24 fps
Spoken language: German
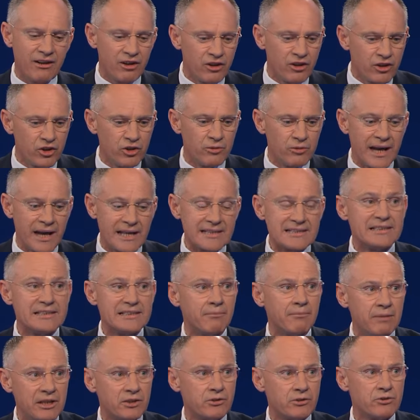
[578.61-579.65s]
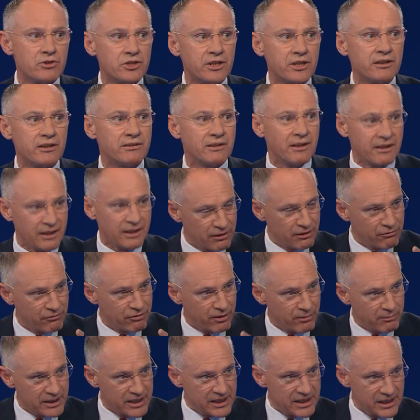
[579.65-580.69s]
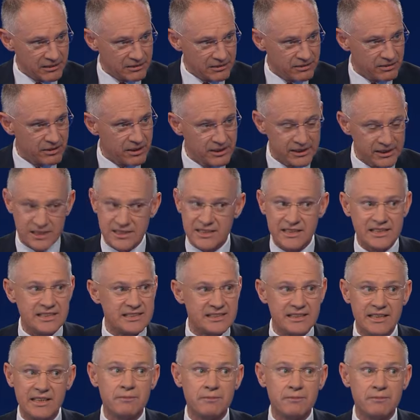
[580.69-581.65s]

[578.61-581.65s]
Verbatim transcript: über einzelne Ermittlungsschritte das informiert. Ich, das, das ist nicht